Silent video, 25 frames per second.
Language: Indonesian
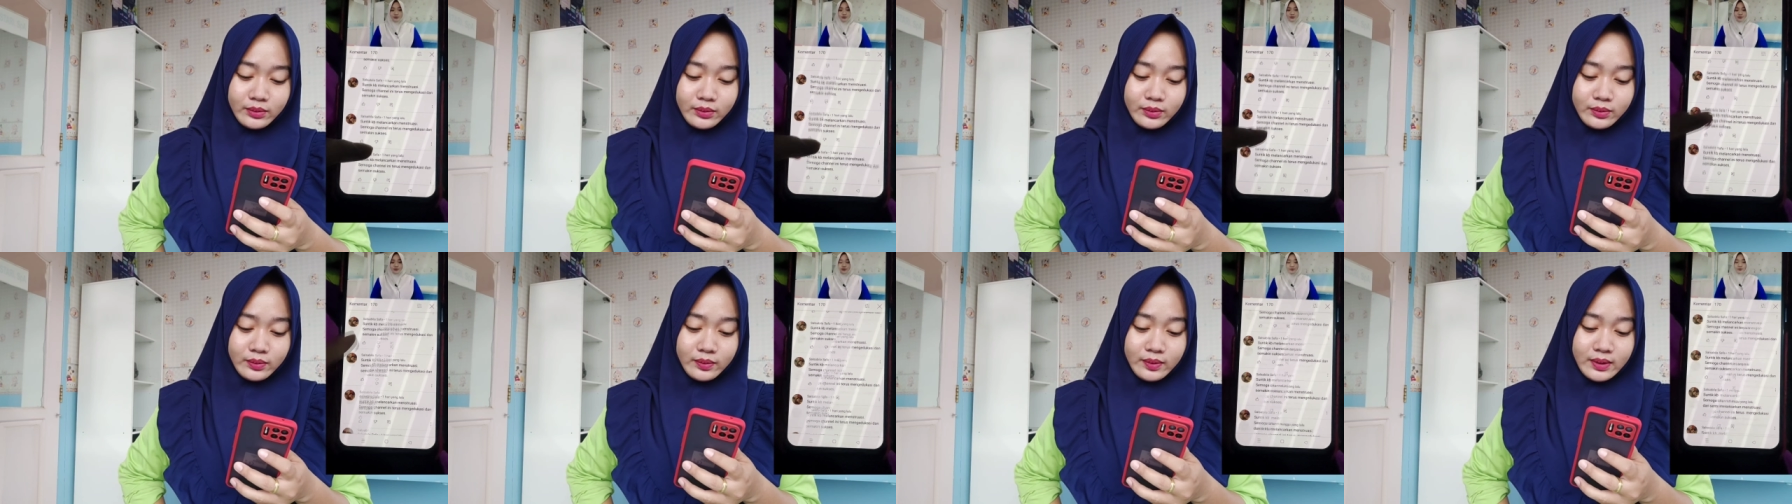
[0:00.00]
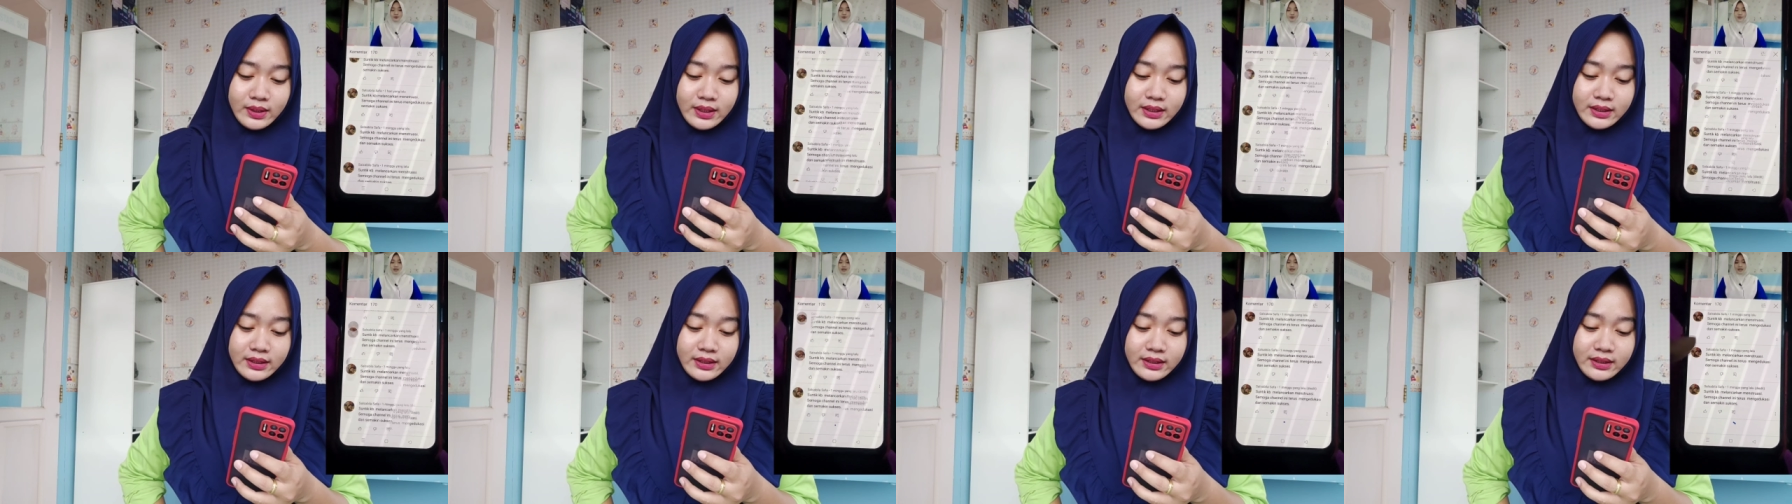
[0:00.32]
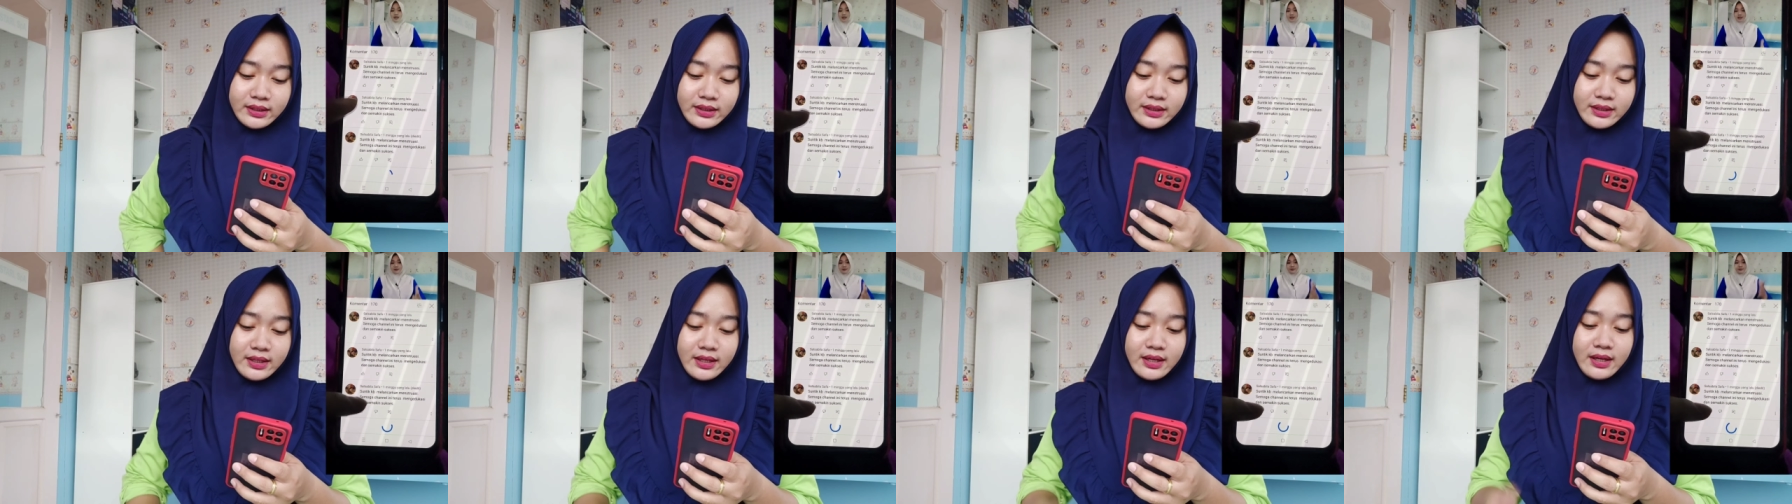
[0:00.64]
dua
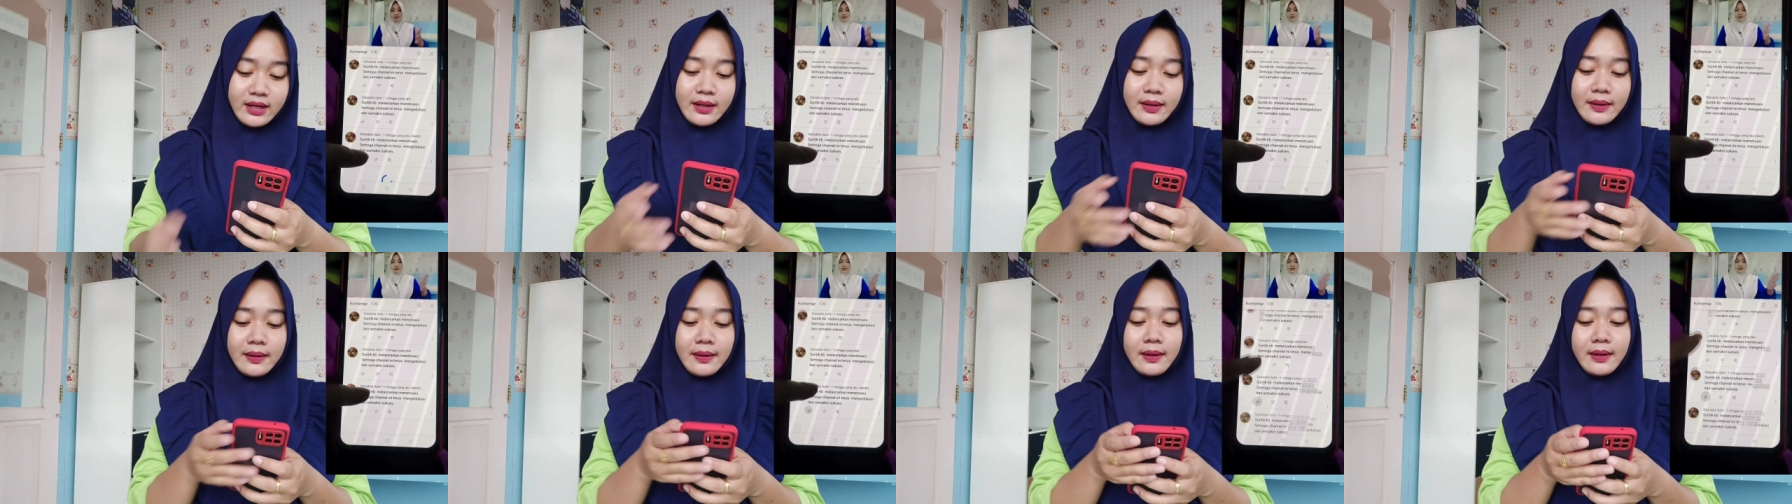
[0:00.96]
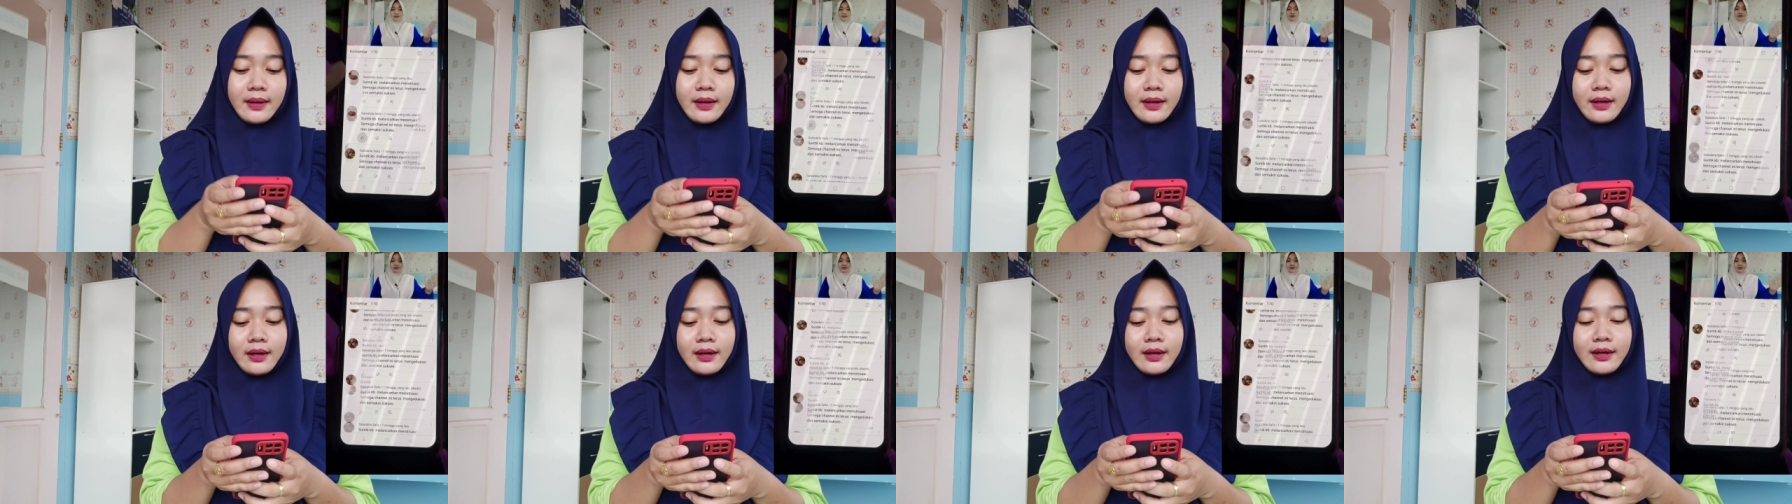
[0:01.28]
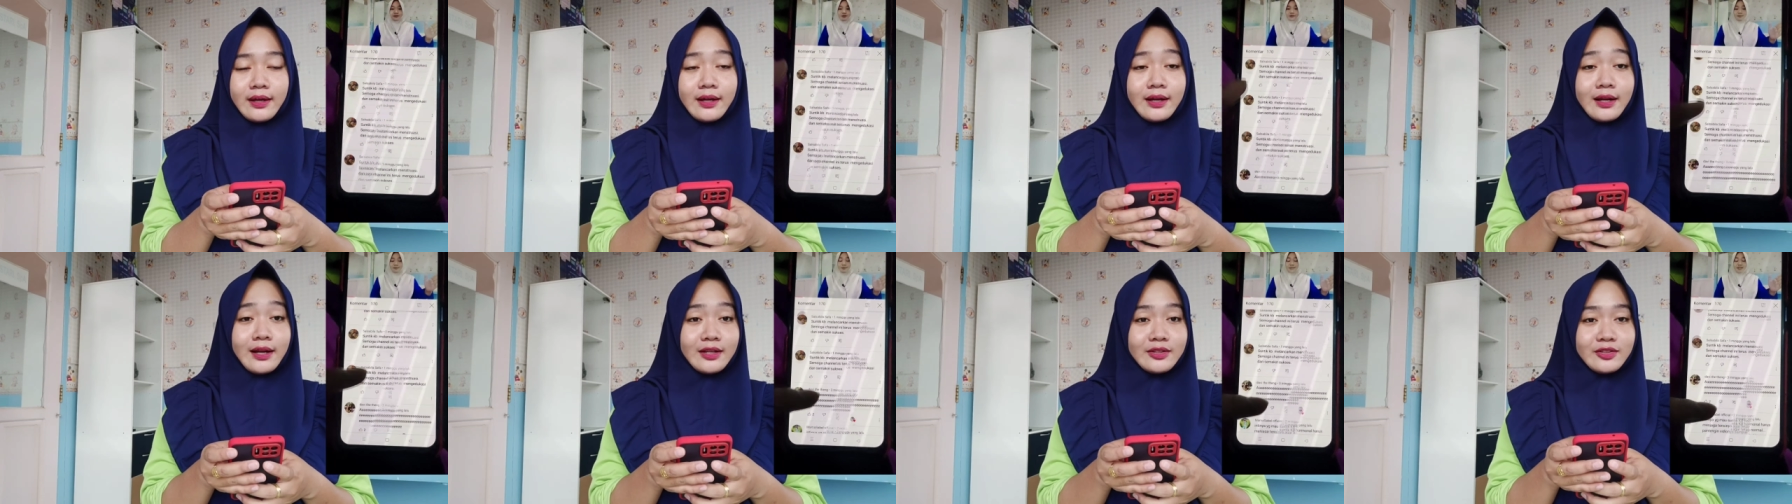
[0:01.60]
tiga
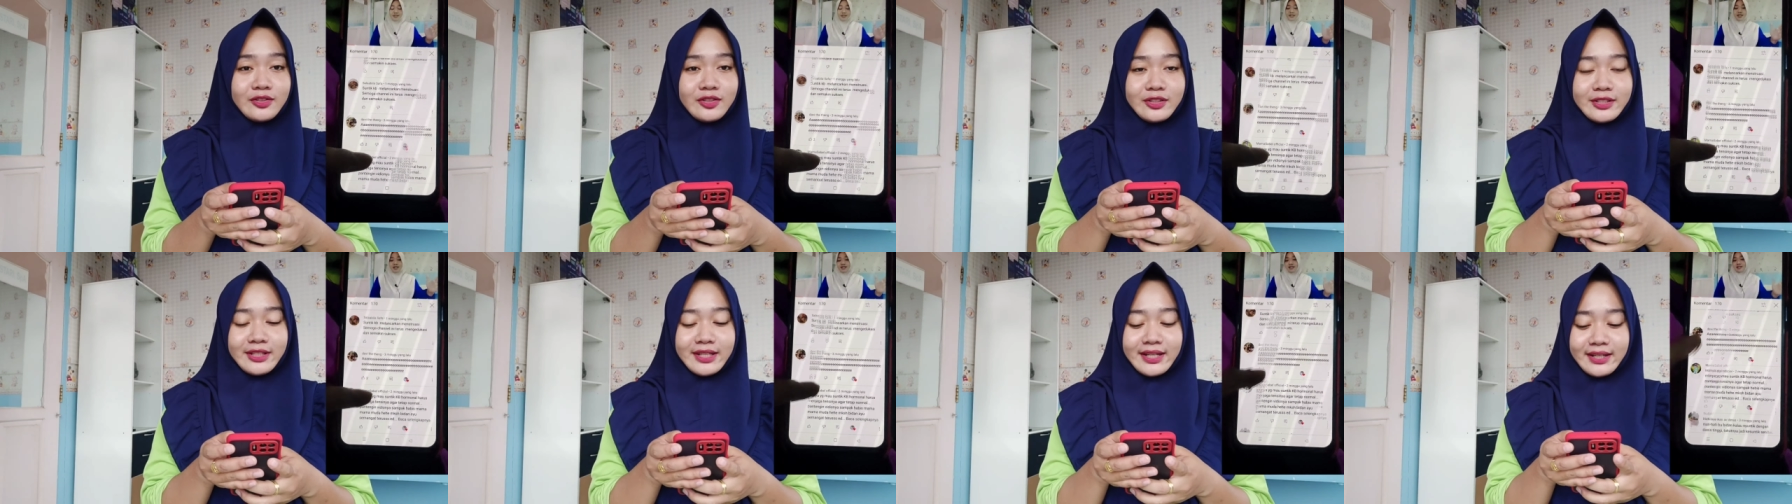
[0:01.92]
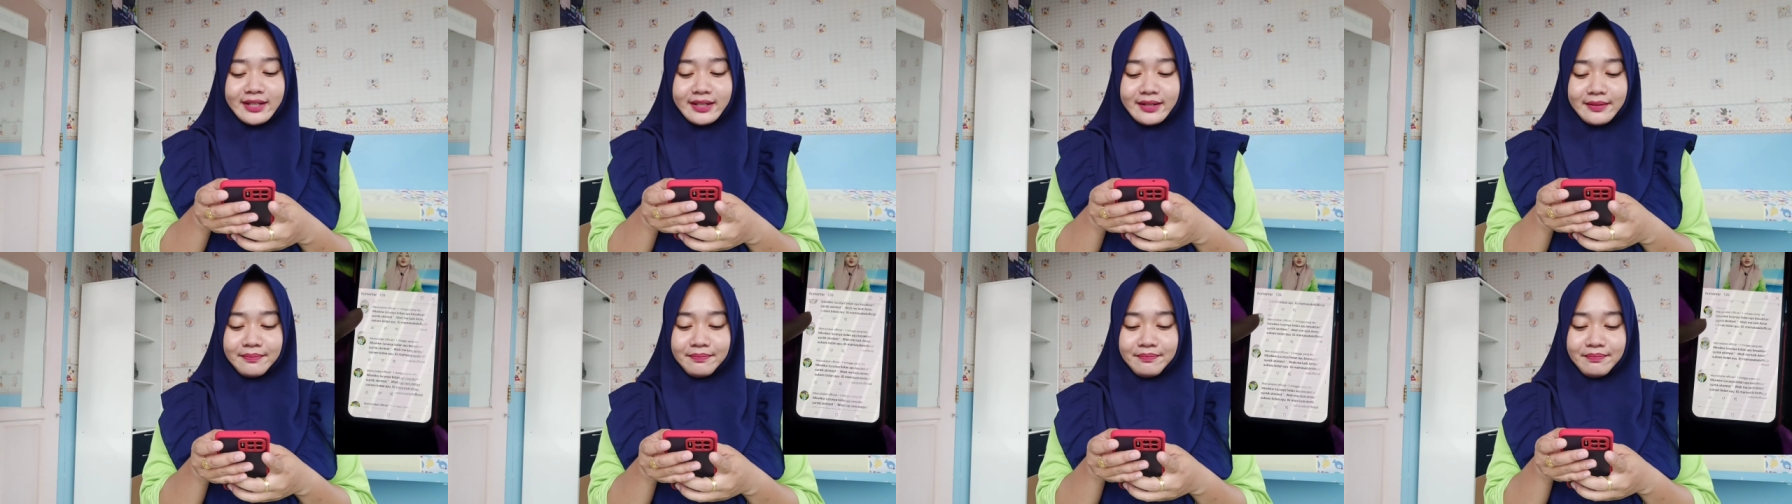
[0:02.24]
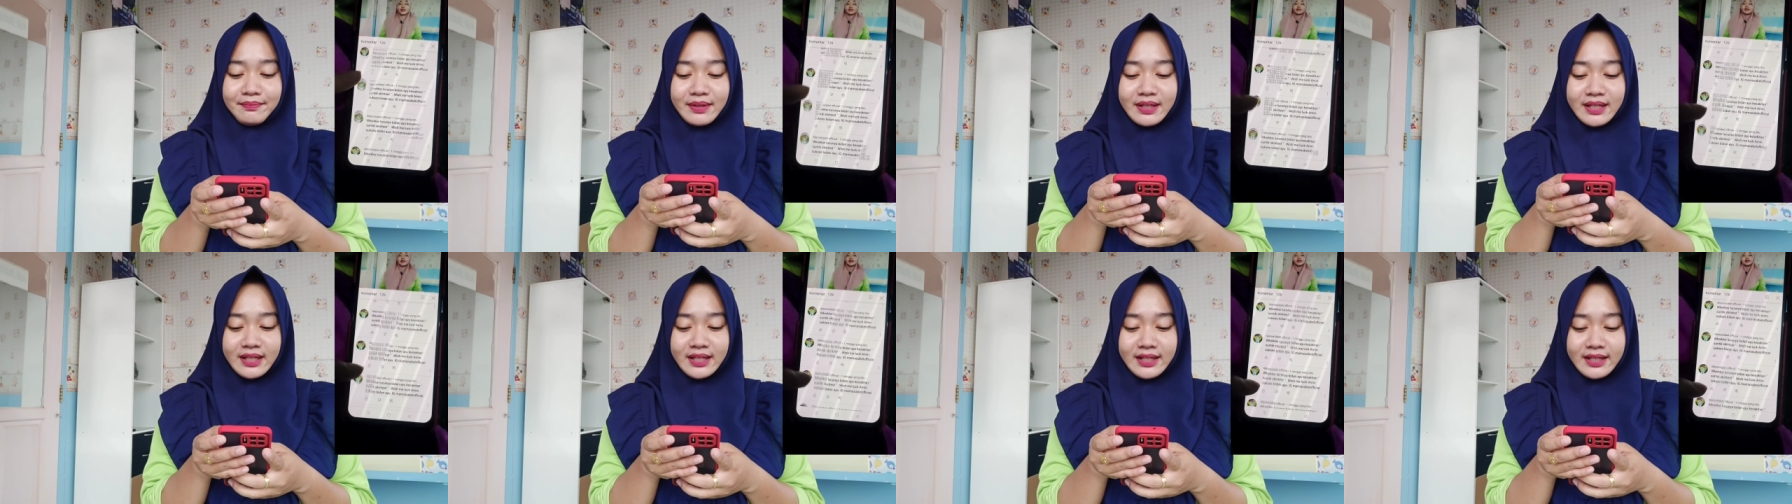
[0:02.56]
lanjut yang
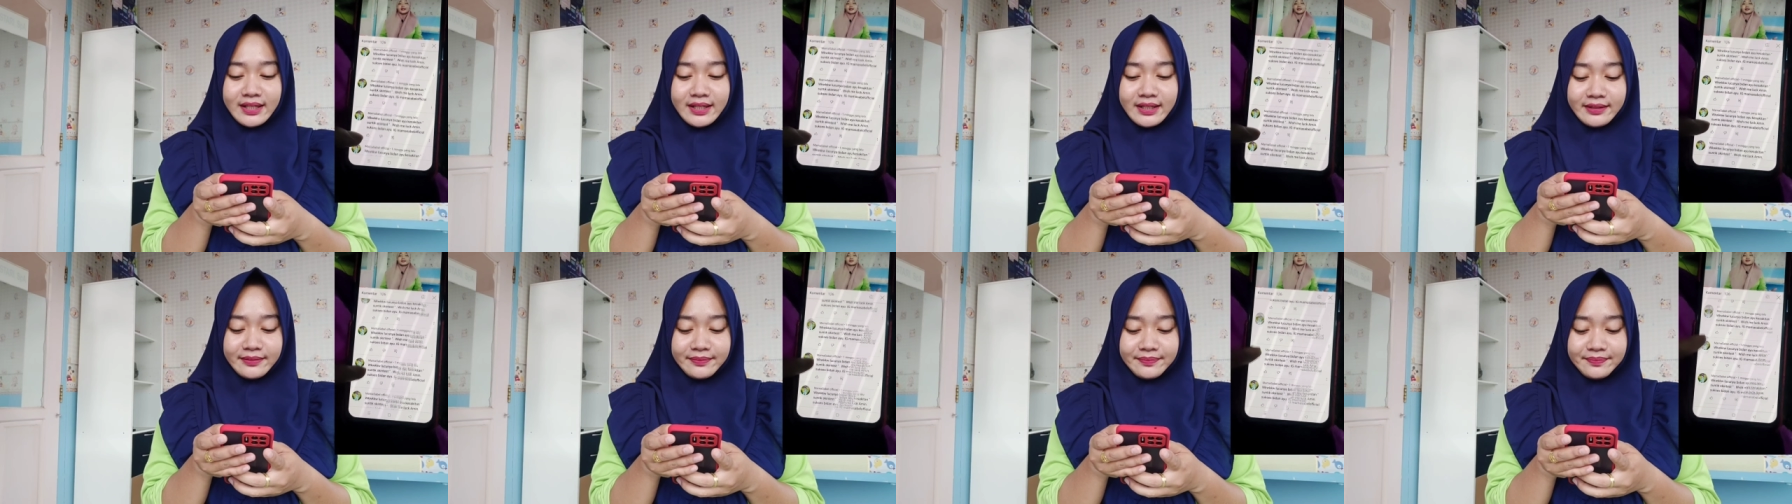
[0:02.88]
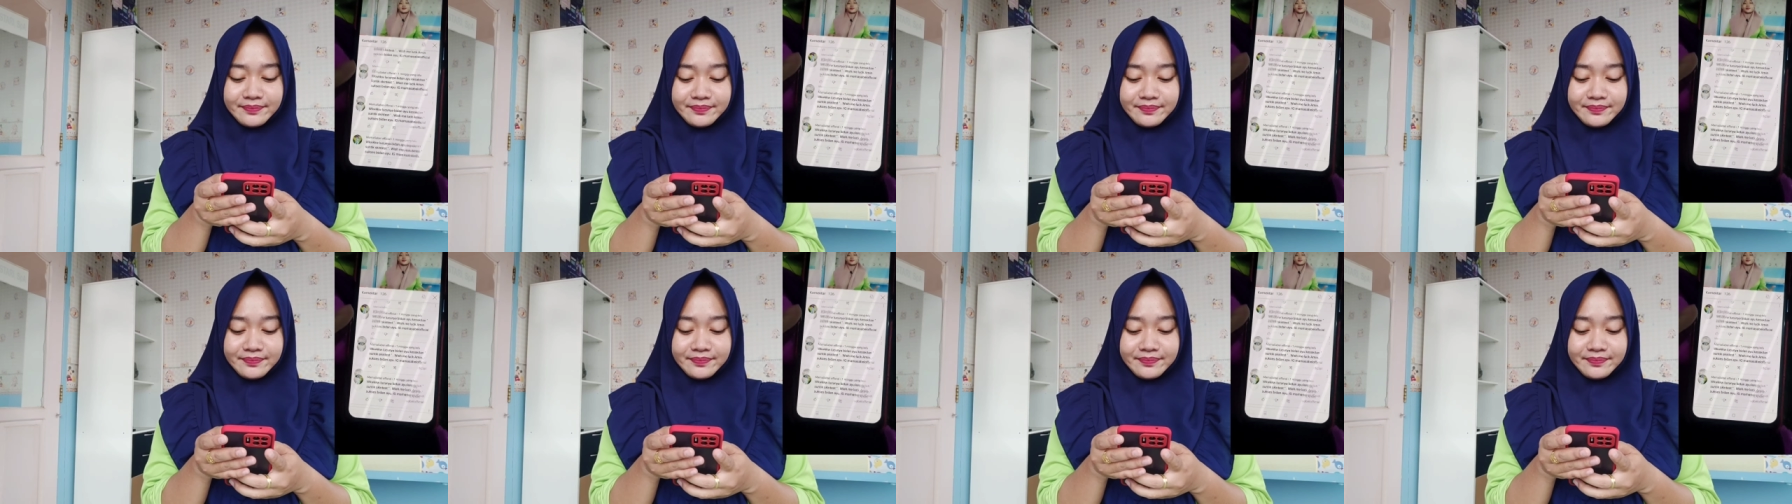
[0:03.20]
keempat